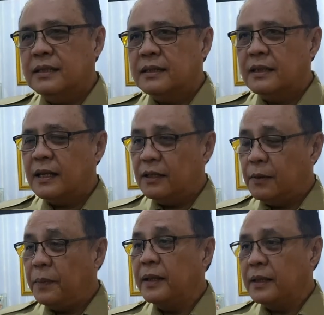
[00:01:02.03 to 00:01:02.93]
setelah kita
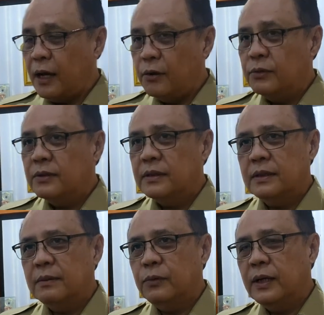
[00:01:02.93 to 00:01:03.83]
pantau,
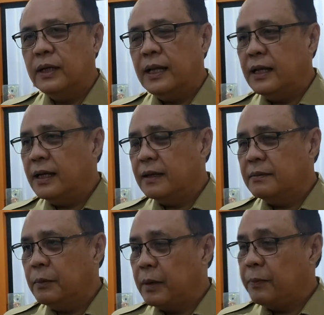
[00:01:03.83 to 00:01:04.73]
eh, mulai dari
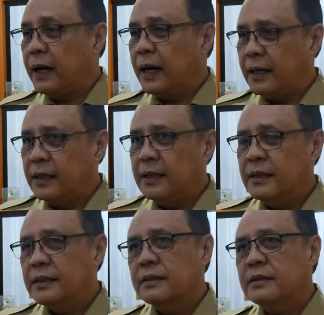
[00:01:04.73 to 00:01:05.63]
beberapa hari,
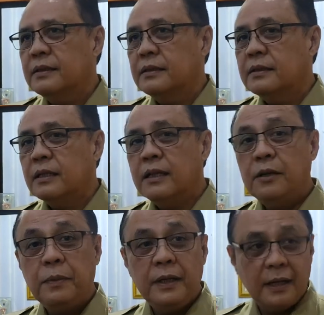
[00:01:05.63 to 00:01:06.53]
eh,
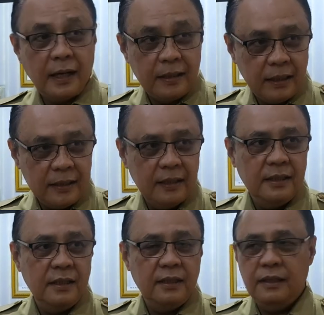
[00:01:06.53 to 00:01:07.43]
terjadi peningkatan ya
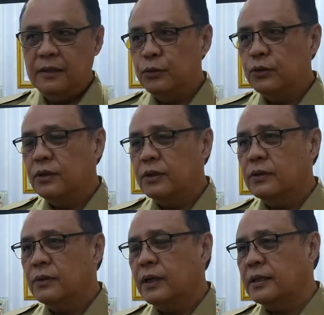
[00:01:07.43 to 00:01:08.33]
di untuk
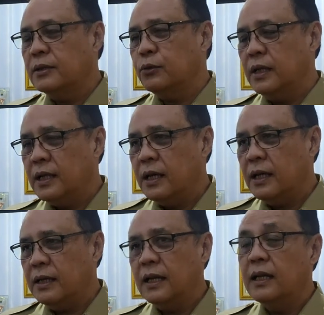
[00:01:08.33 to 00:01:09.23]
kualitas udara
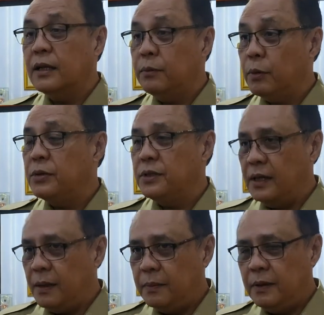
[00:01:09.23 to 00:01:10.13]
yang ada di Provinsi
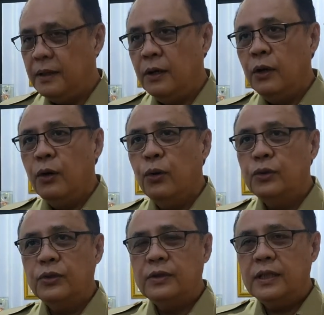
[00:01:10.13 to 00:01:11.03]
Jambi.
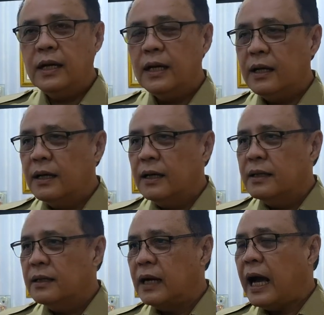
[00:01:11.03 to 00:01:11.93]
Khususnya
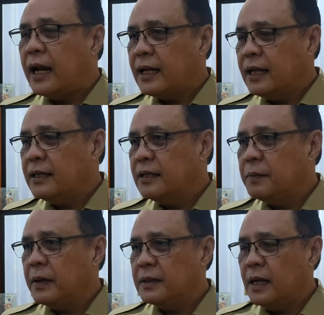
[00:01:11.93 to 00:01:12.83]
alat yang kita
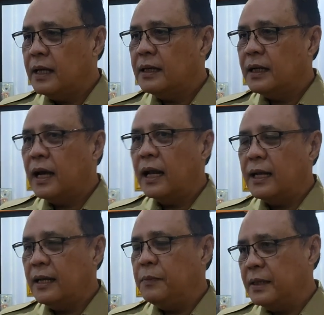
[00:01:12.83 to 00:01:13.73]
pasang, alat
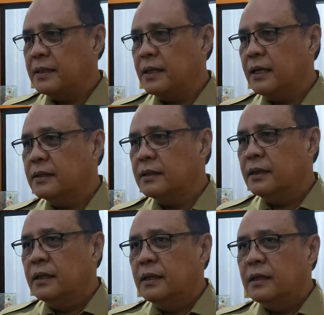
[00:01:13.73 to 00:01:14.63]
yang dipasang
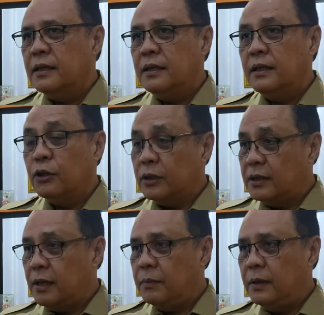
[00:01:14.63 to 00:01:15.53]
di kota
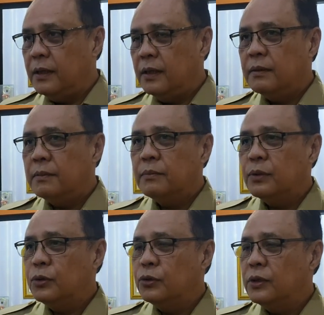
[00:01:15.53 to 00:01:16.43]
Jambi ini
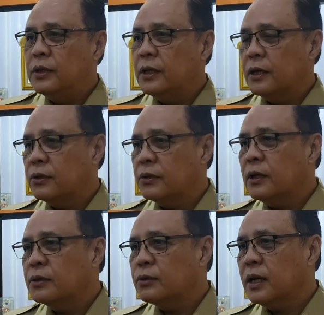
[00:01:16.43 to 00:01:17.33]
menunjuk
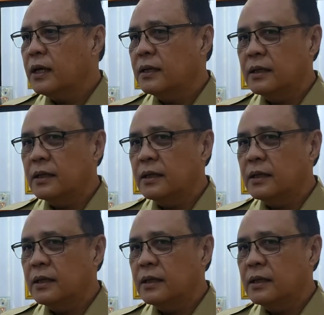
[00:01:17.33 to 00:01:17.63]
indikatornya sudah